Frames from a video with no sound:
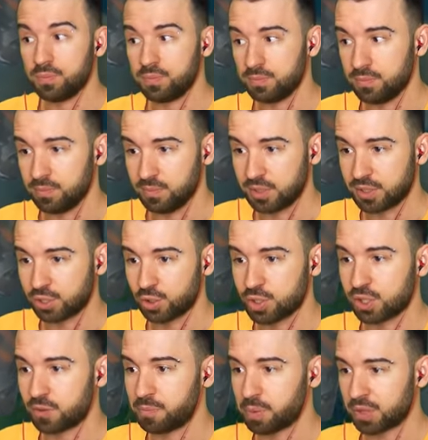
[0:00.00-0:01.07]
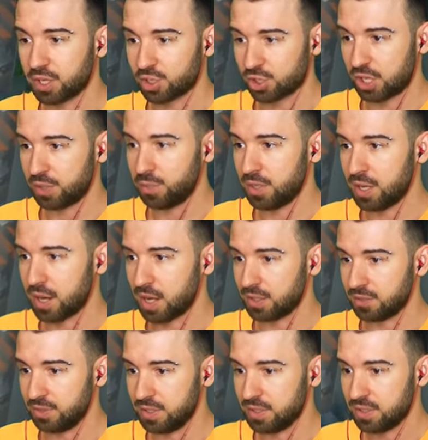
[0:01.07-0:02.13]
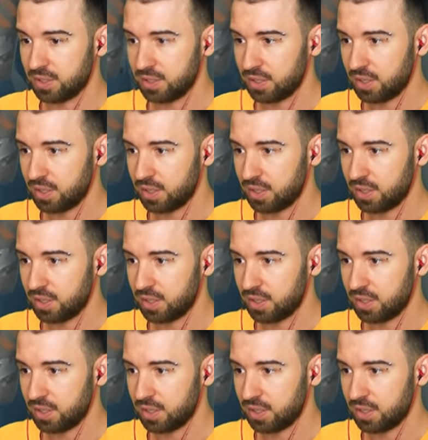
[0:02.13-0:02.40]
Хм, этот остров продолжает меня радовать.